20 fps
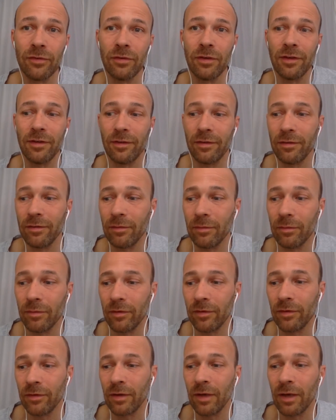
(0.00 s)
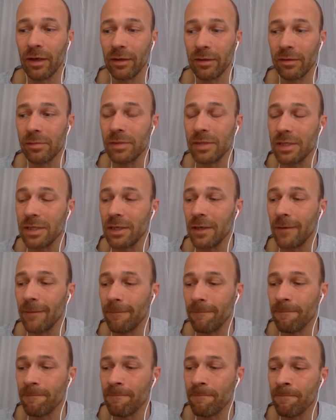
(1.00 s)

Und das ist sozusagen ein bisschen